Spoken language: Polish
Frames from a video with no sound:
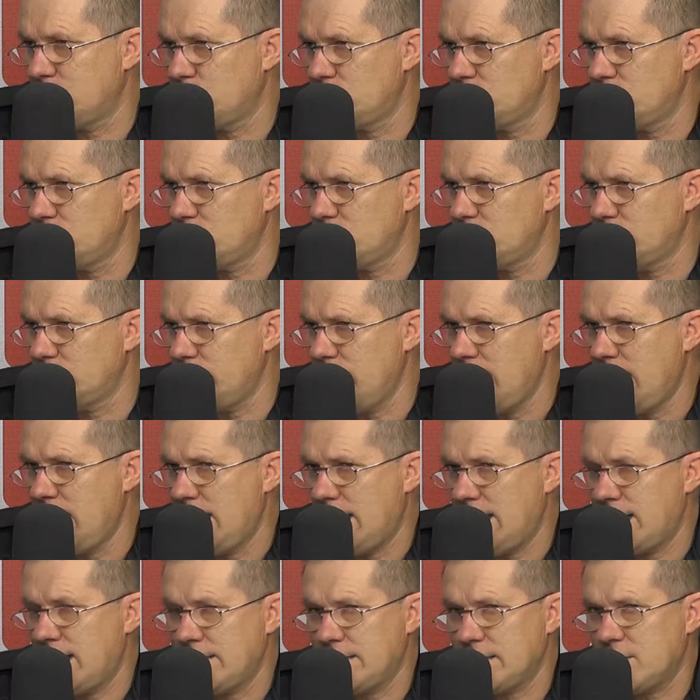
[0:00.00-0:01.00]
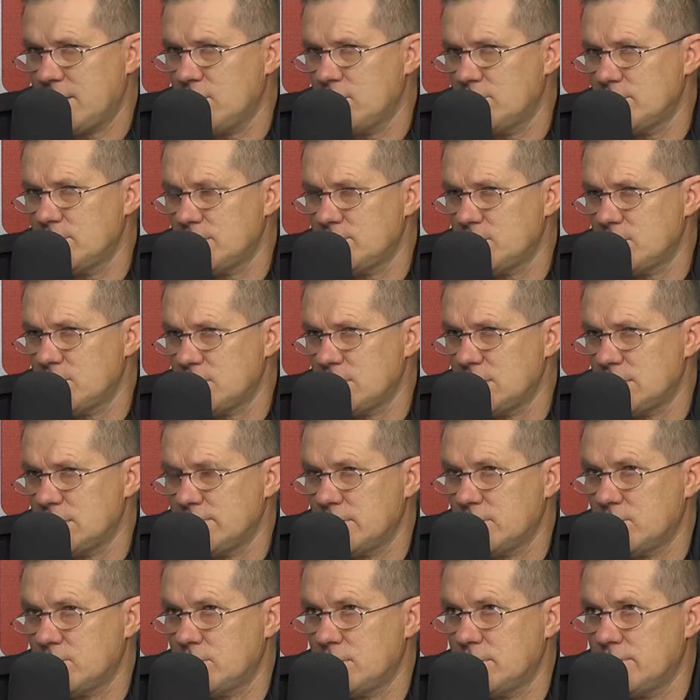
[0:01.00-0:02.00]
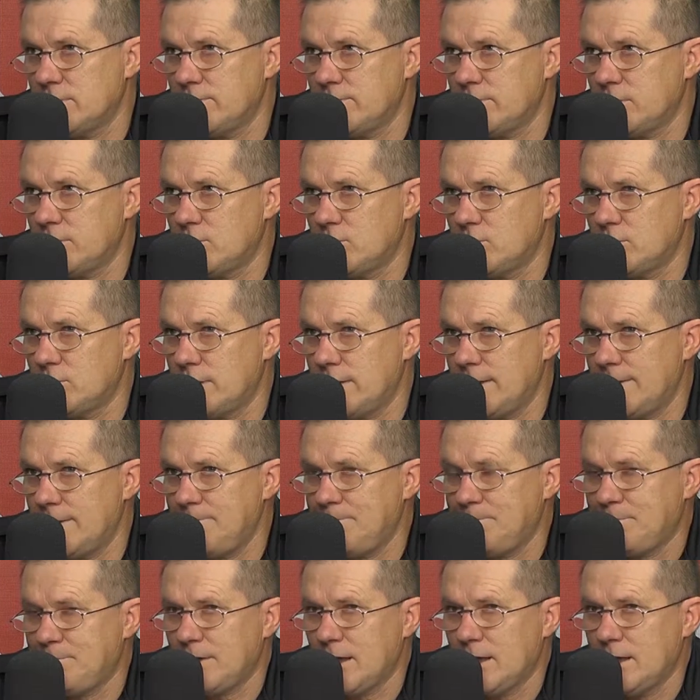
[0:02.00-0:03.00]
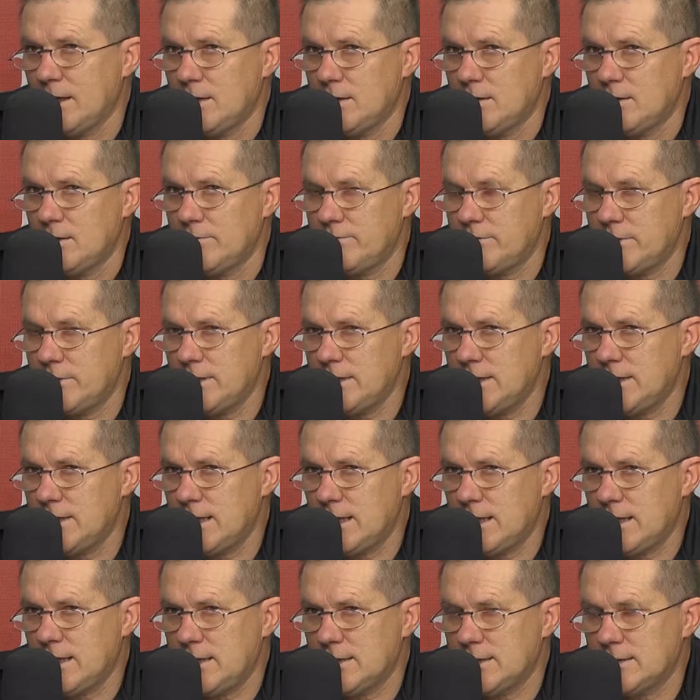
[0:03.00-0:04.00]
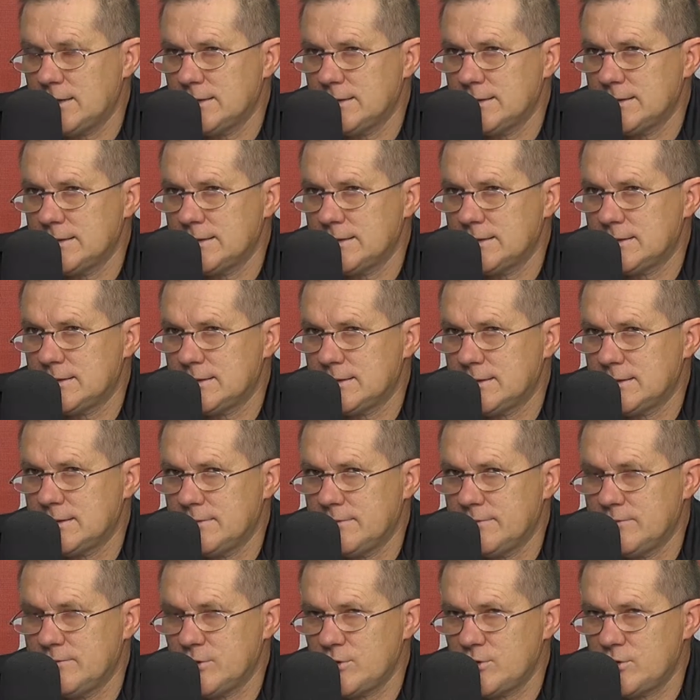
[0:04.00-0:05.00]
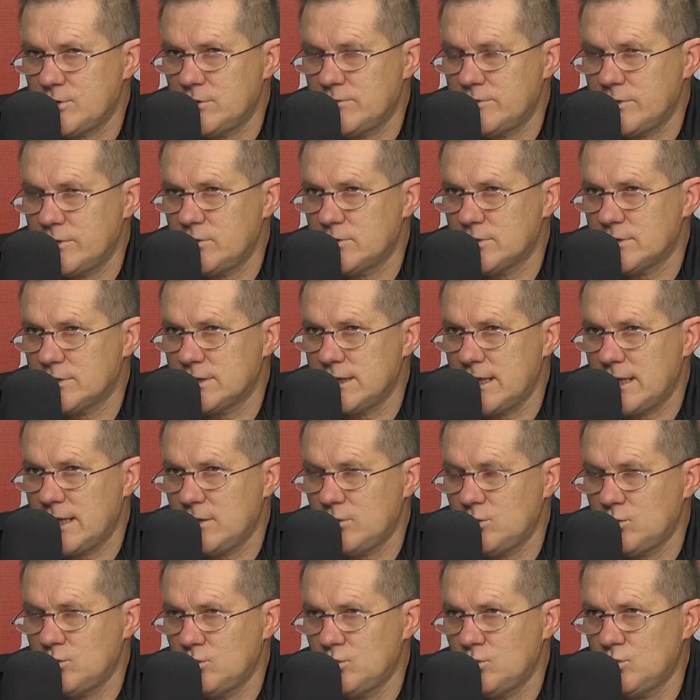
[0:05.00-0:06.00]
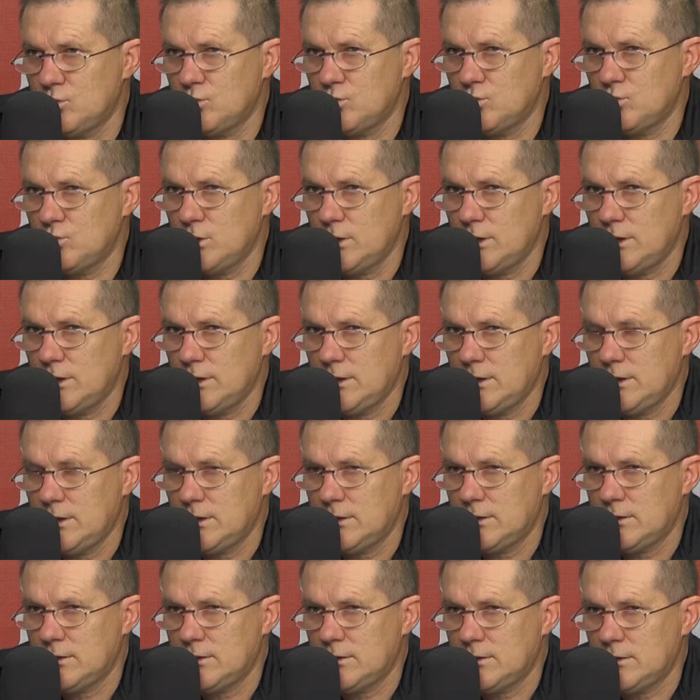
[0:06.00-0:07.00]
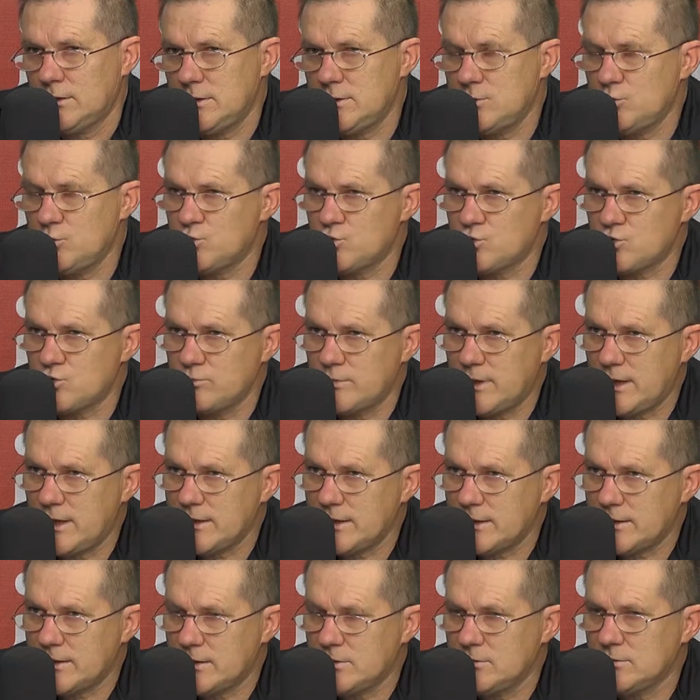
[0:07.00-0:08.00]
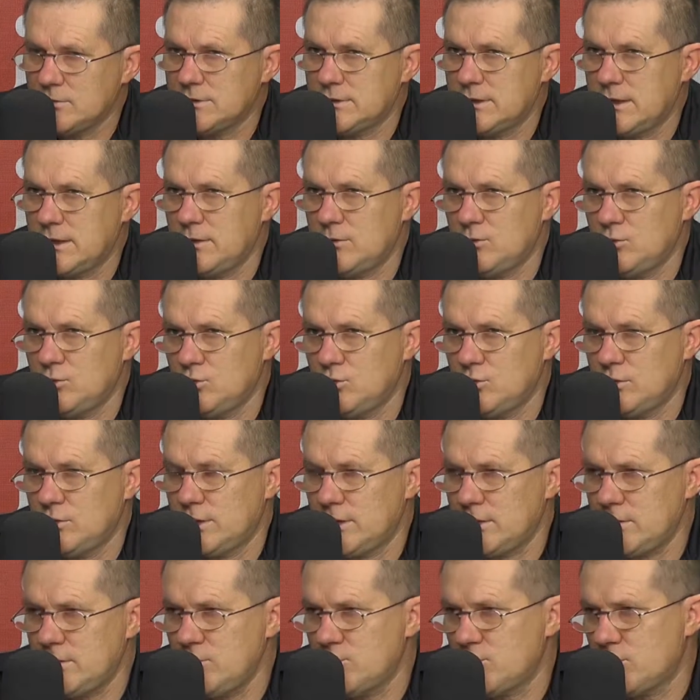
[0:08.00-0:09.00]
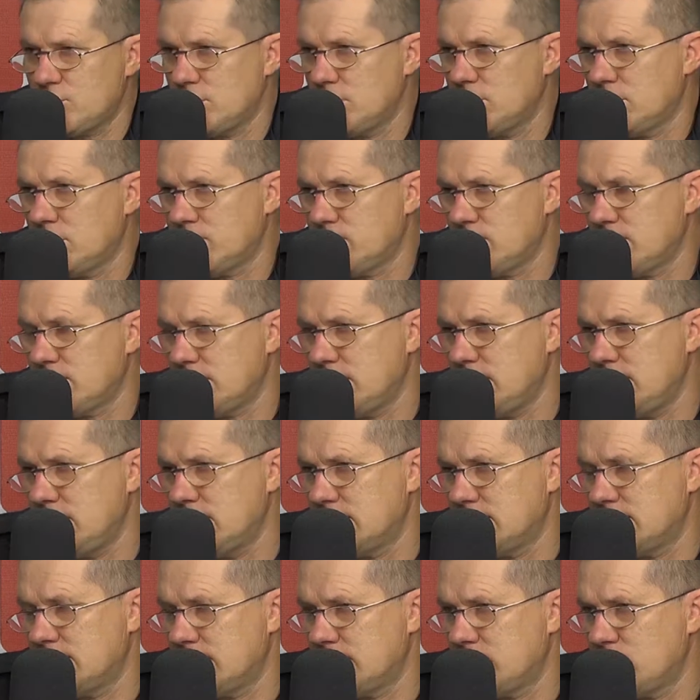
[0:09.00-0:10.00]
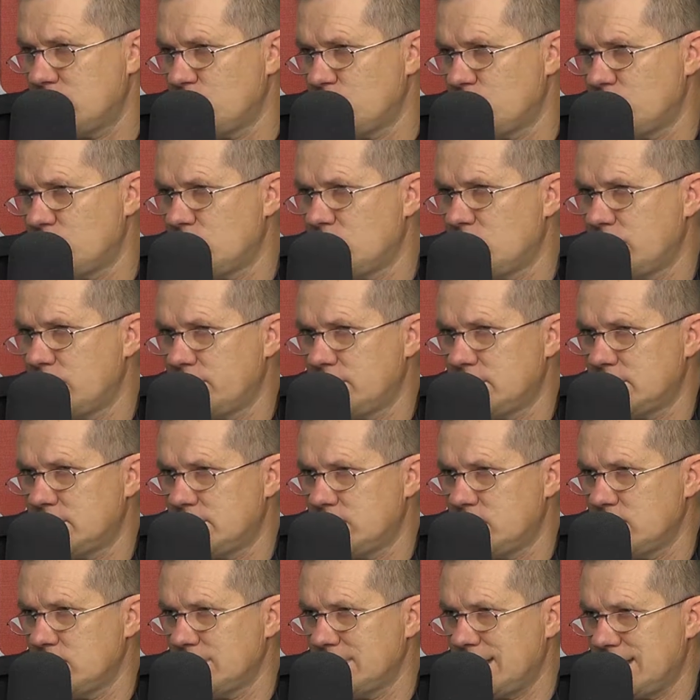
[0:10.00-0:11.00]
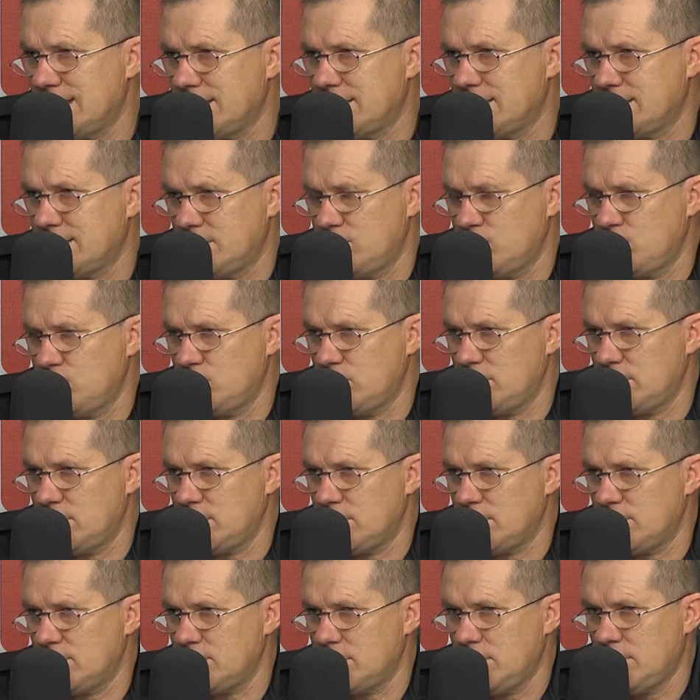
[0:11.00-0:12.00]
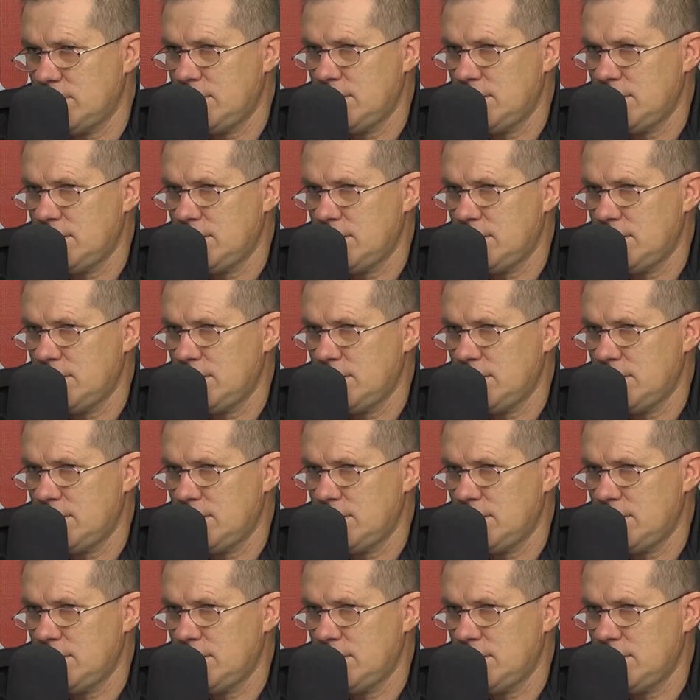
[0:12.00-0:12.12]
budynków, ale takiego bezpieczeństwa, które, które wynika z właściwego stanu e, i z utrzymania tego stanu technicznego wszystkich instalacji użytkowych związanych z tym budynkiem.